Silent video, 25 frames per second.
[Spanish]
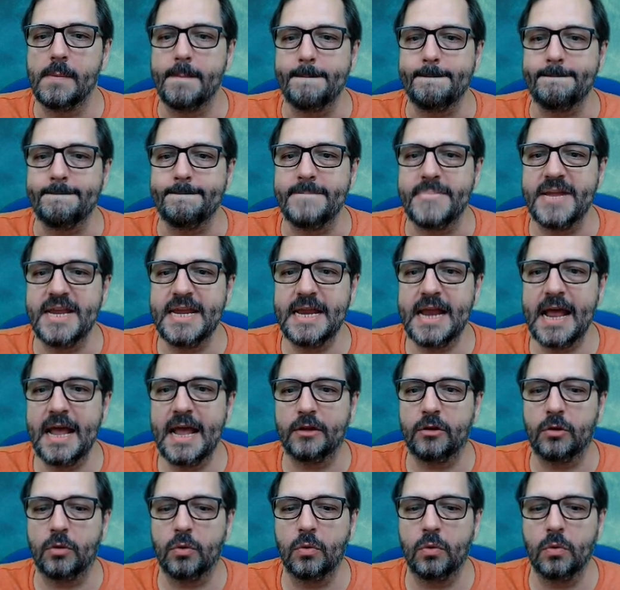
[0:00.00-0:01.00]

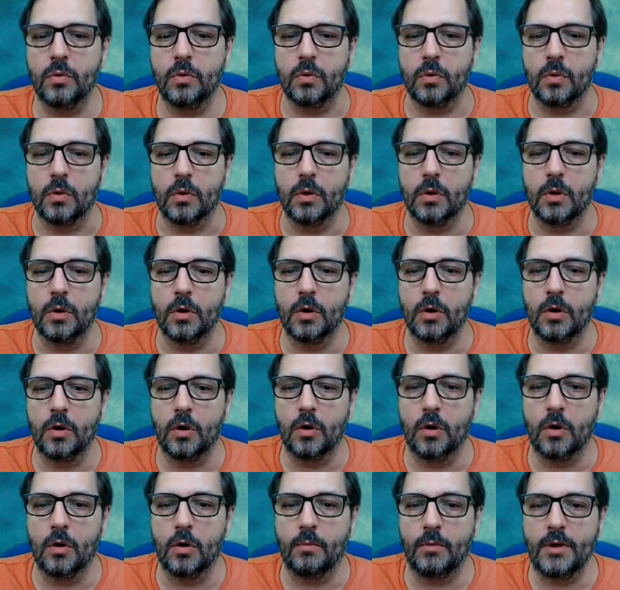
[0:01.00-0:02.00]
Mira tú.
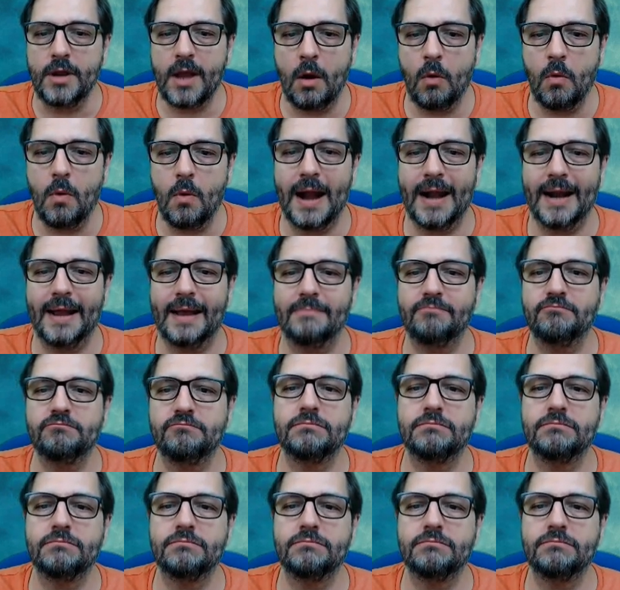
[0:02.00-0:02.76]
Voy a jugar...